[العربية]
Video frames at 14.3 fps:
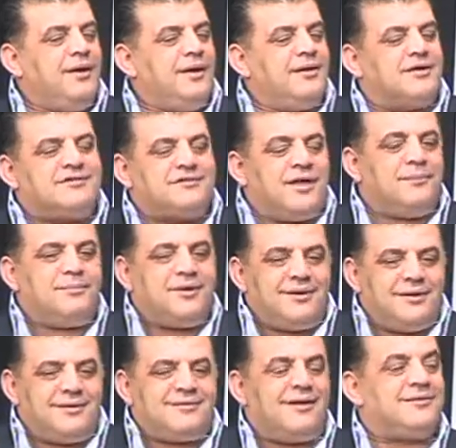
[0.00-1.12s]
للسامبل
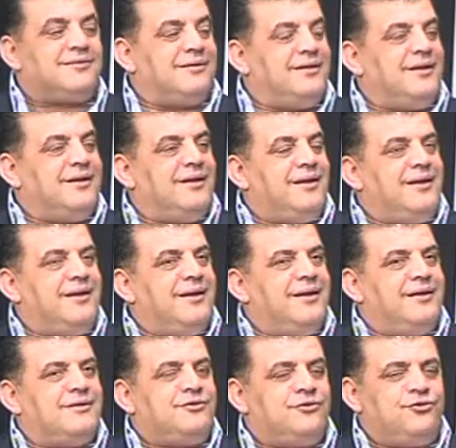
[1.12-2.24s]
اللي تعطي
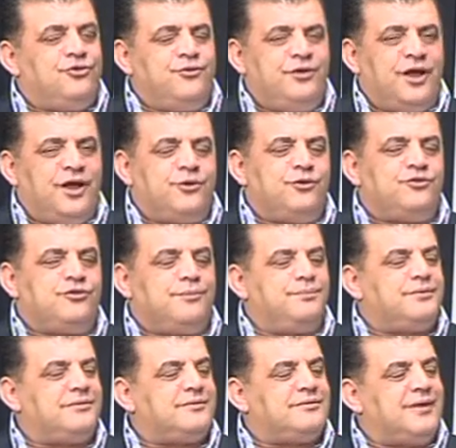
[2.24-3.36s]
اللي تشوف العروس
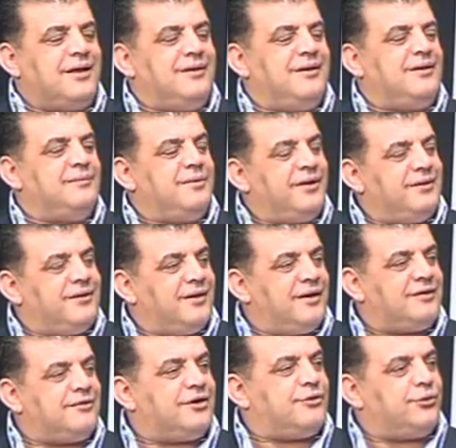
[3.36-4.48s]
بتطلي بهيه
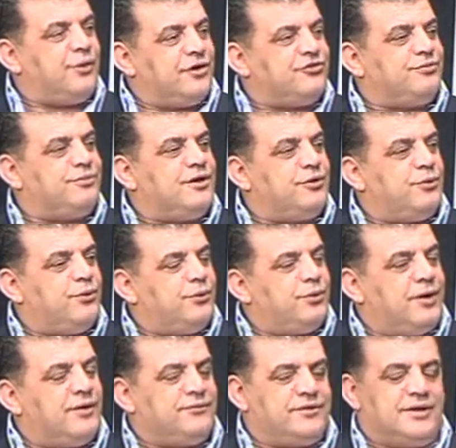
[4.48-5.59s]
اكثر واجمل
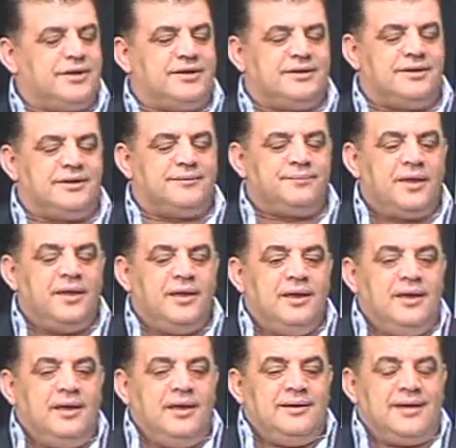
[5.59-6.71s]
وافضل كثير
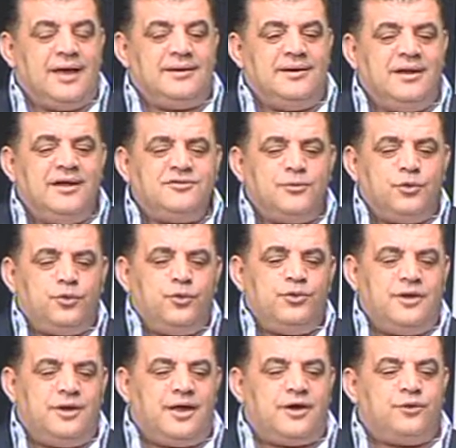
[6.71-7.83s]
يعني لازم نكون
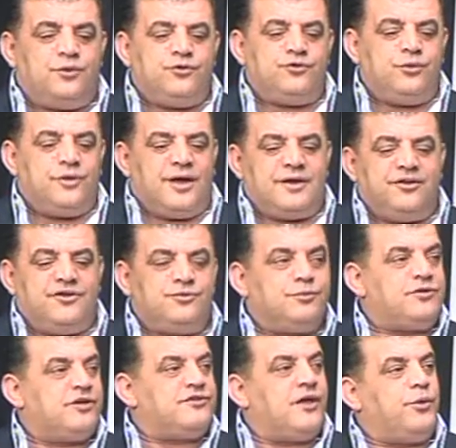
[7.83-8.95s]
العروس والعريس
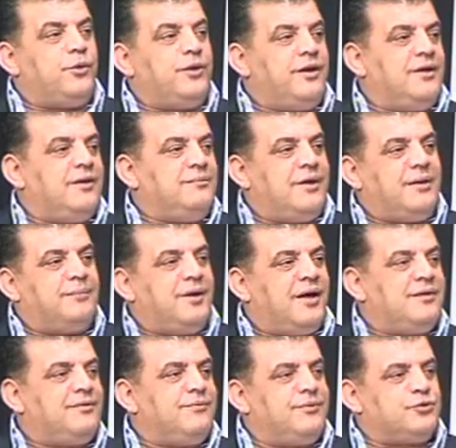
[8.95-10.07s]
متساويين مع
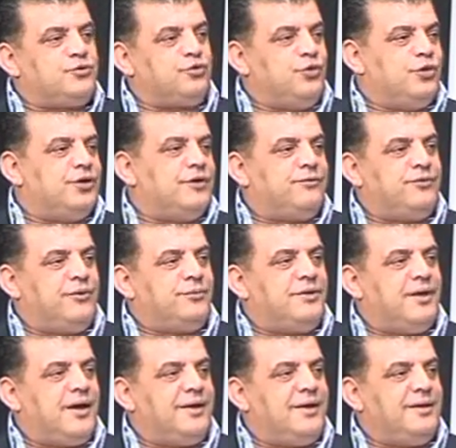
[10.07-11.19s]
بعض بالطول
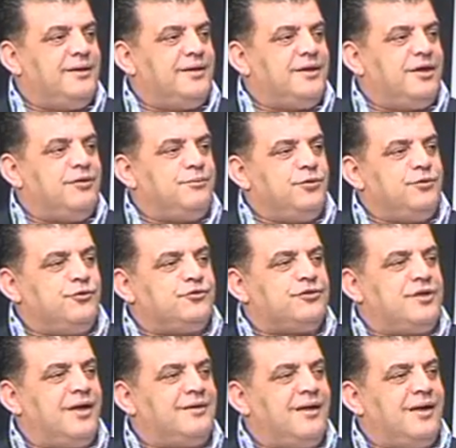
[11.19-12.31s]
فهمتي علي كيف من
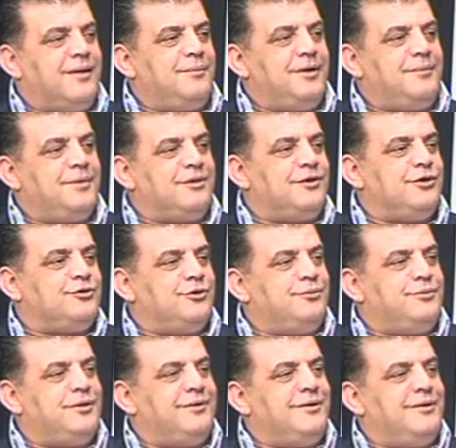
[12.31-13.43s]
فستانها من بدلته
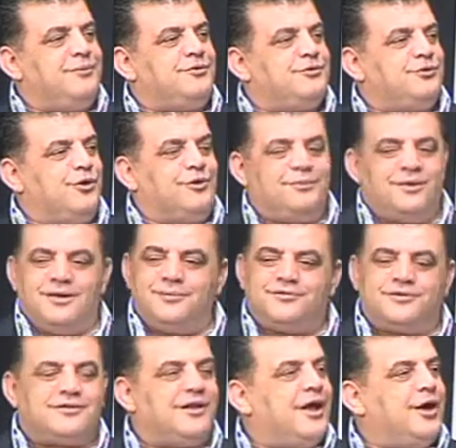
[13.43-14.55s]
من لبسته من
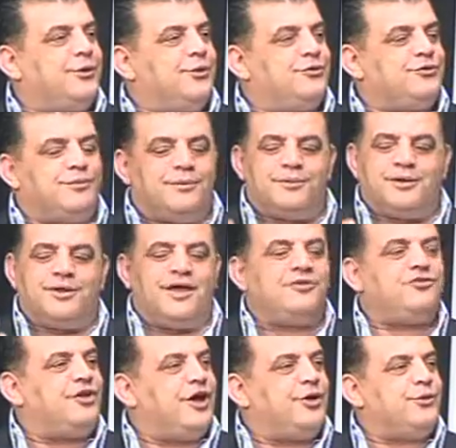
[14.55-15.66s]
لبسه العروس من
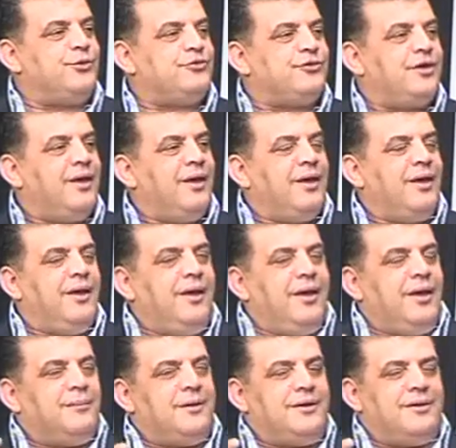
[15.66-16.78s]
مكياج العروس
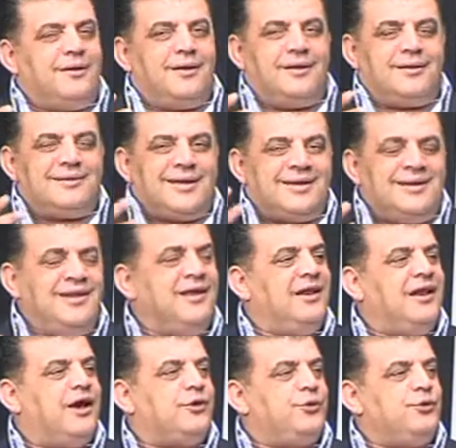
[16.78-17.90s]
من آه، تكنيك
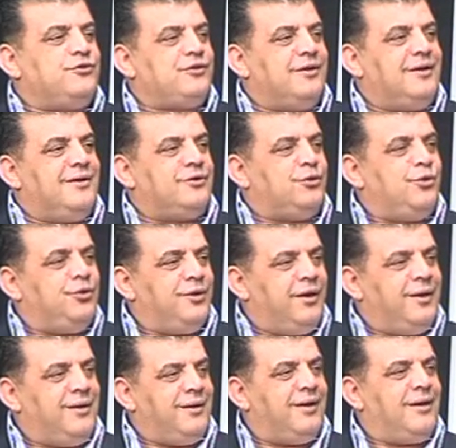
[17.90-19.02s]
العروس اللي تكون
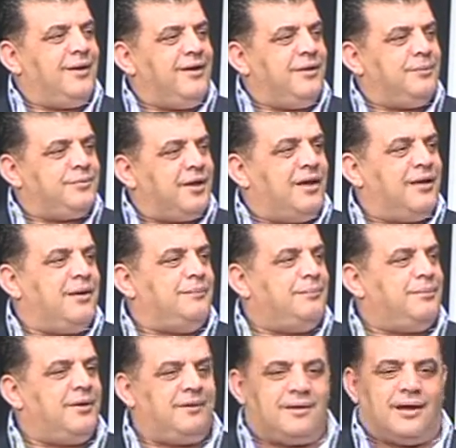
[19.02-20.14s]
هي هي بتحلم
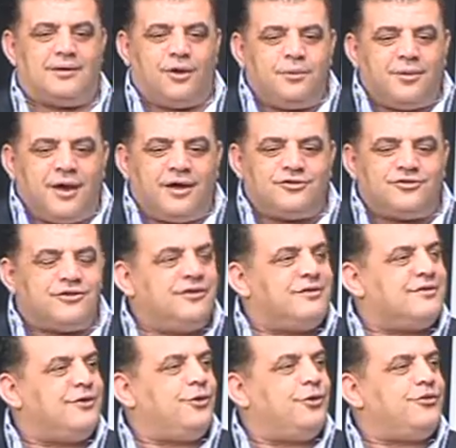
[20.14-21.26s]
يعني عمرها 20
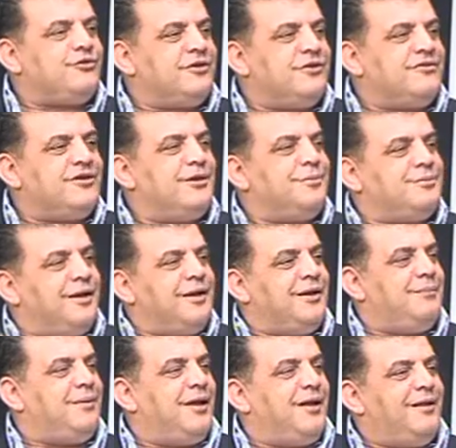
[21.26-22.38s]
22 سنه
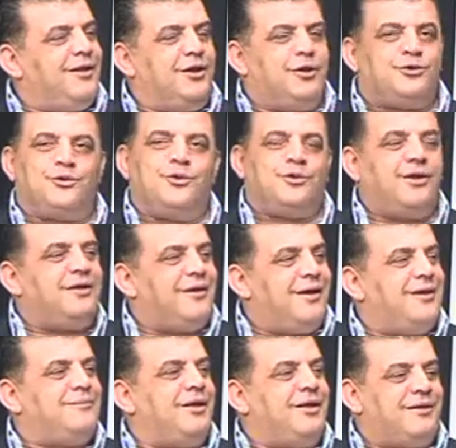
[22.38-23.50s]
بتحلم بهالليله تكون هي
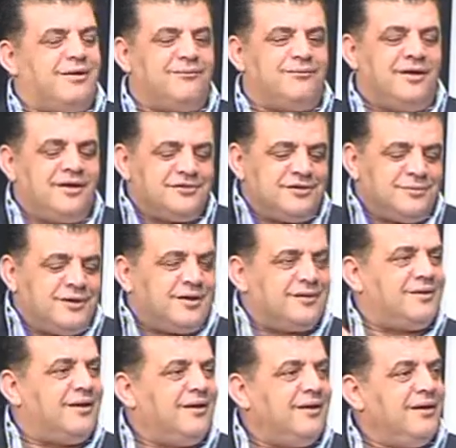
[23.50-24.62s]
الملكه فلازم احنا